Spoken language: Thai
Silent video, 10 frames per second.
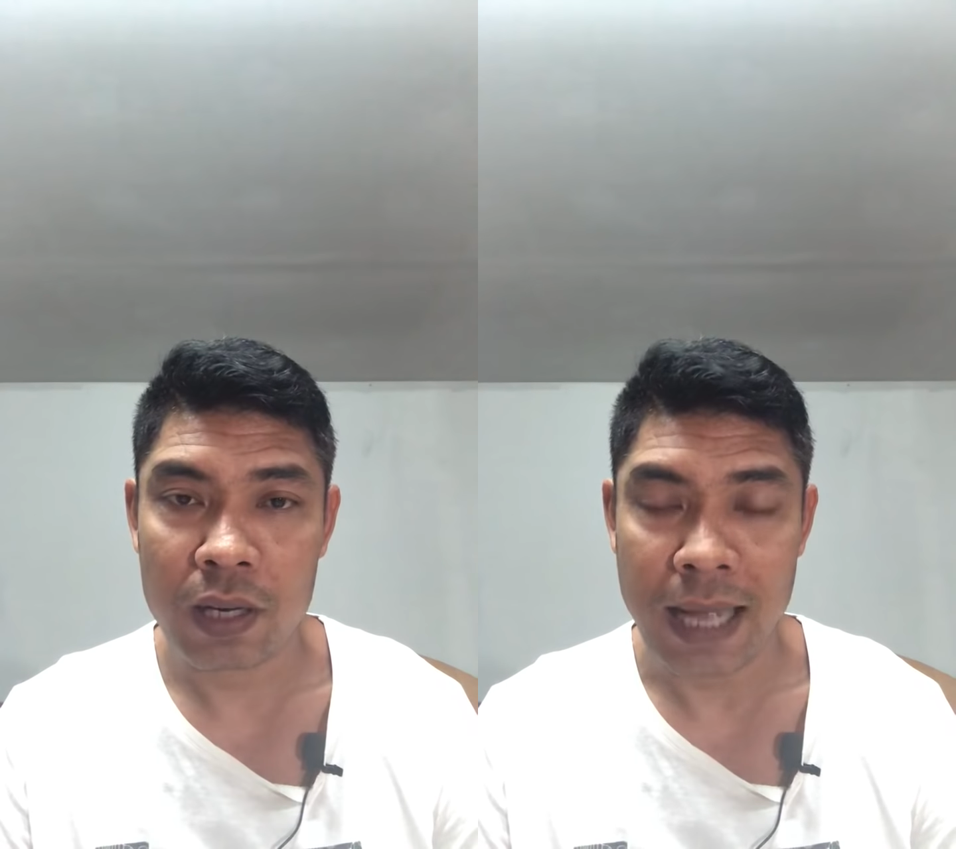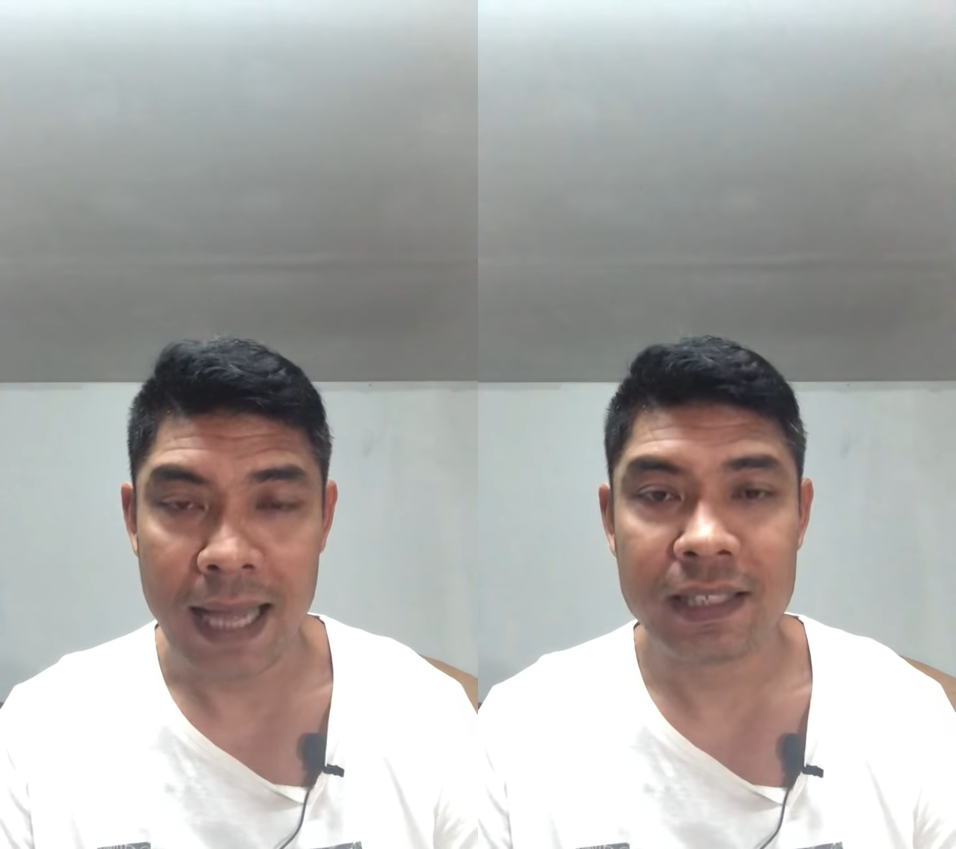
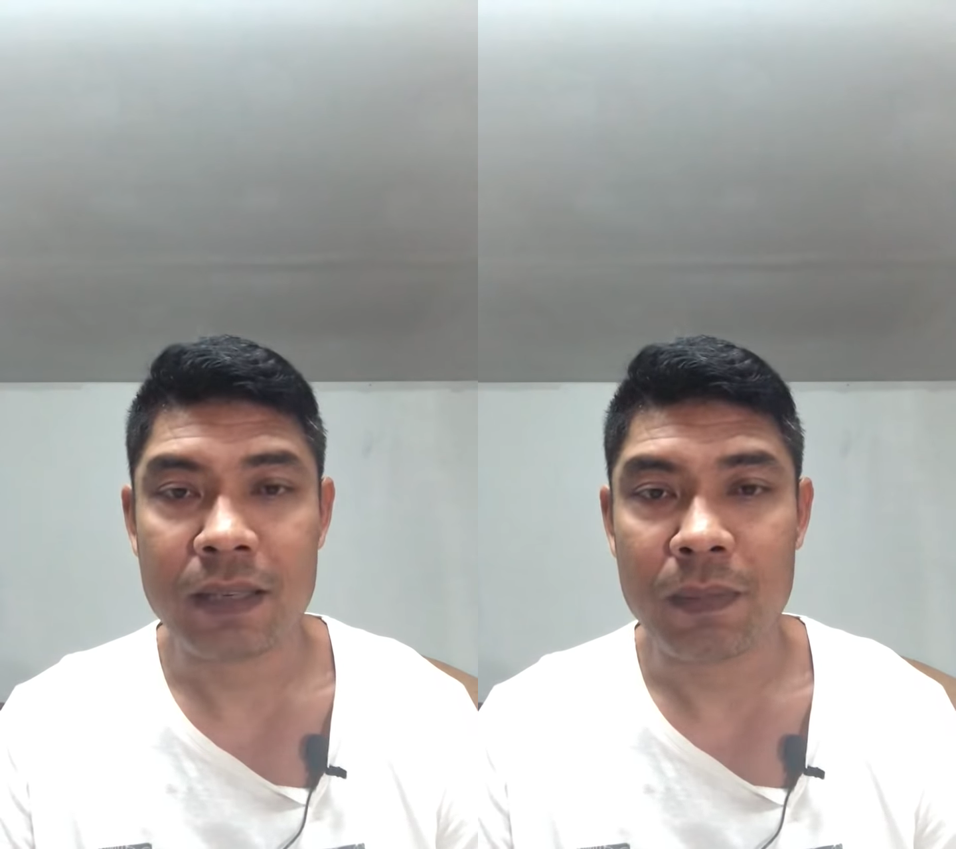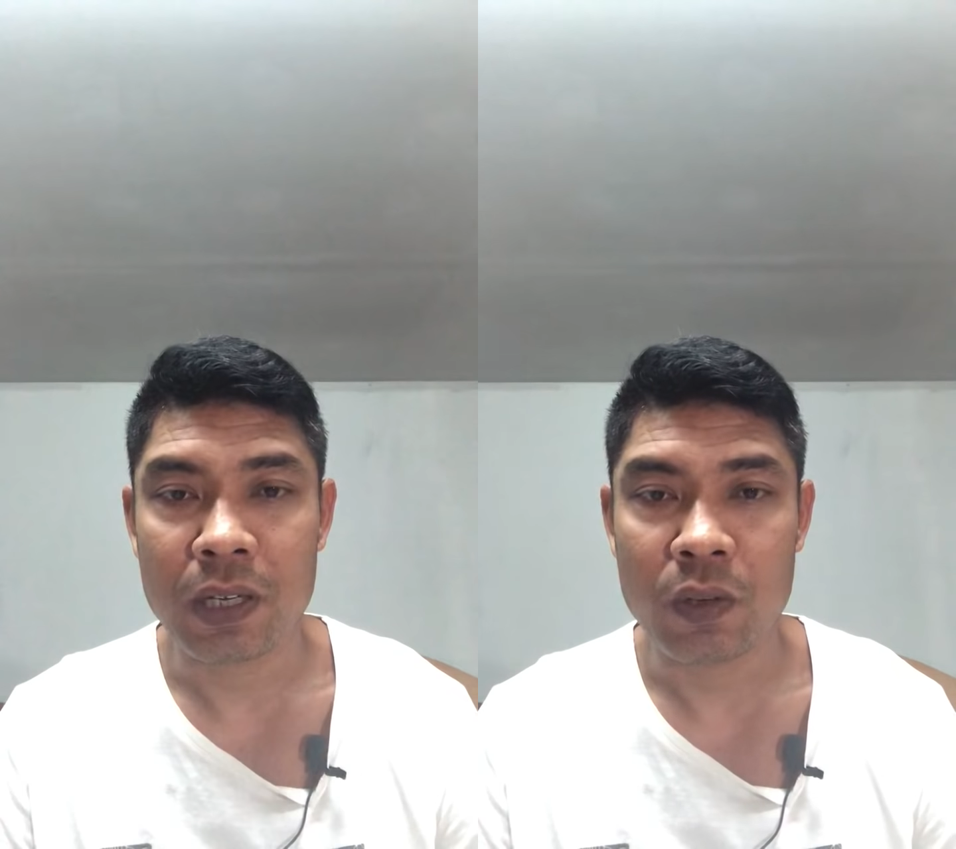ค่ายจิ
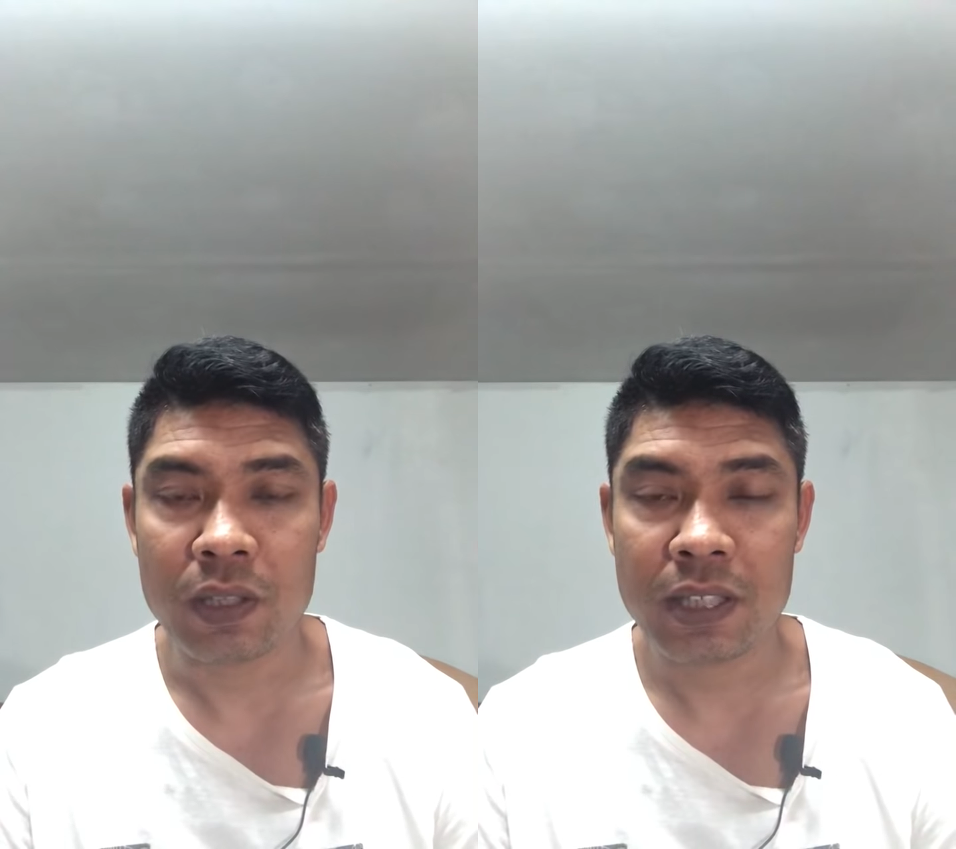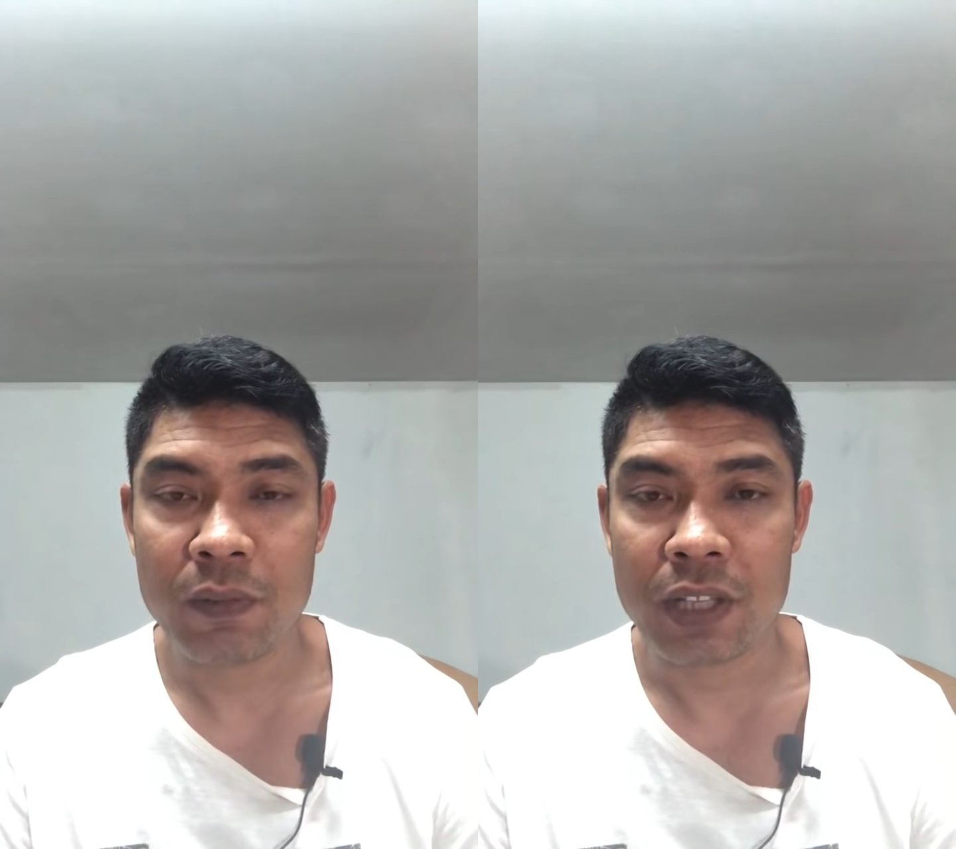ตเมืองนน
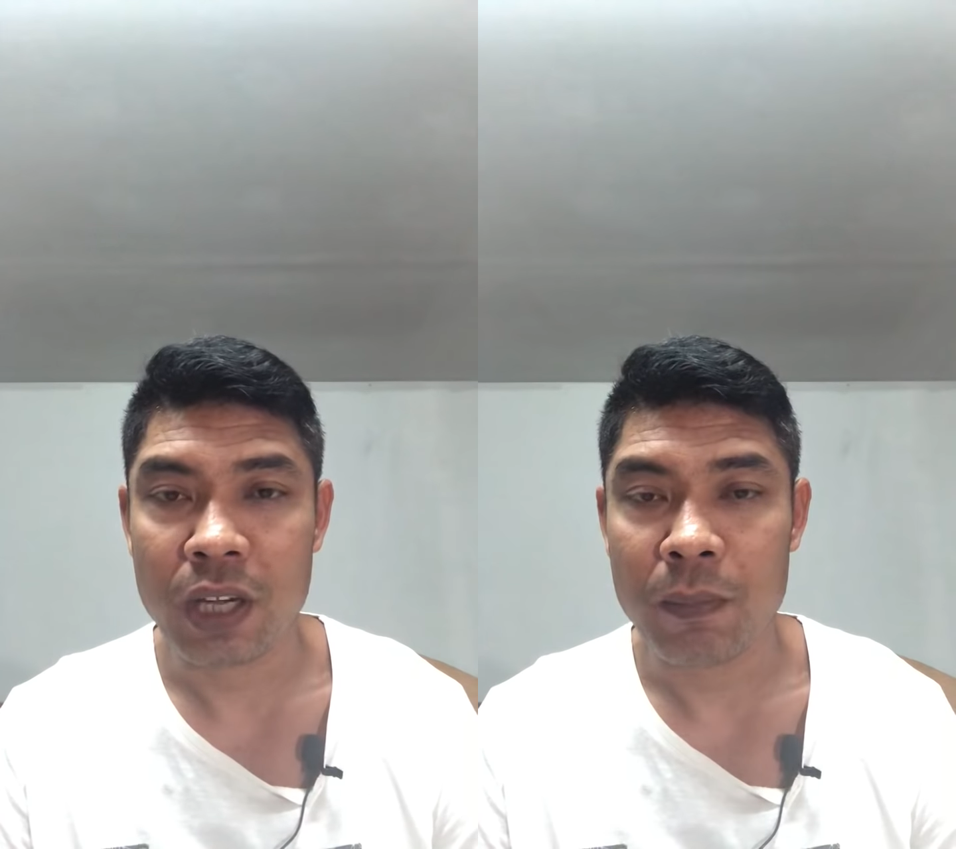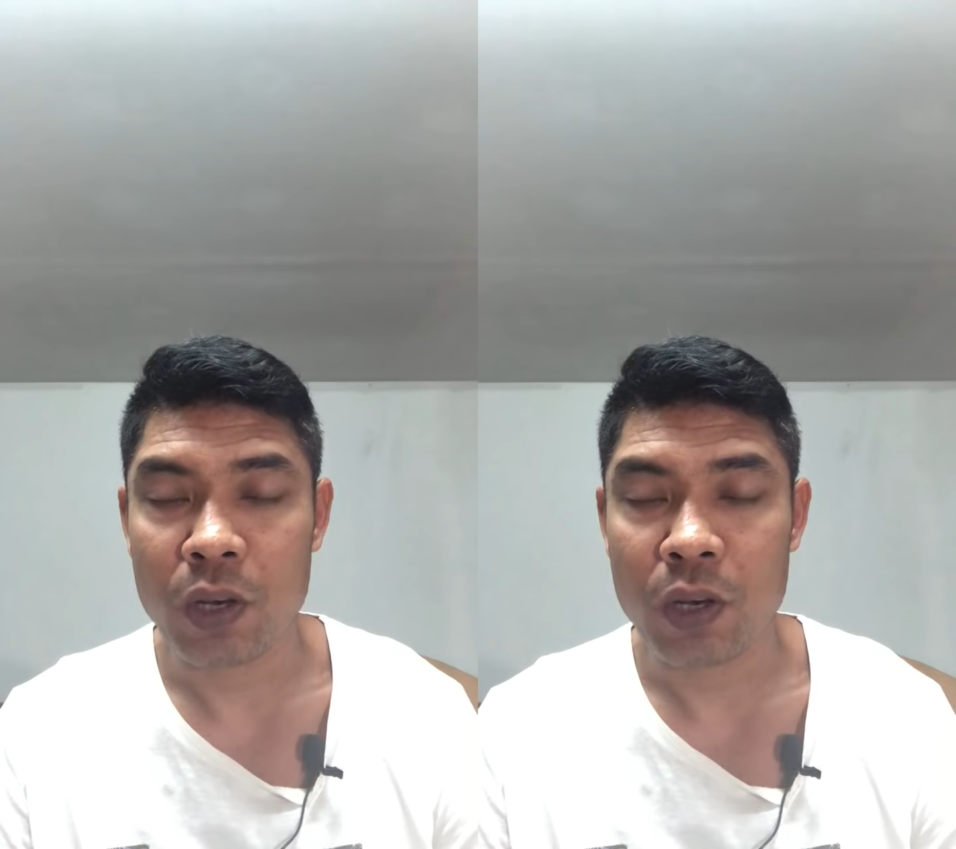ท์ที่เวทีอ่อ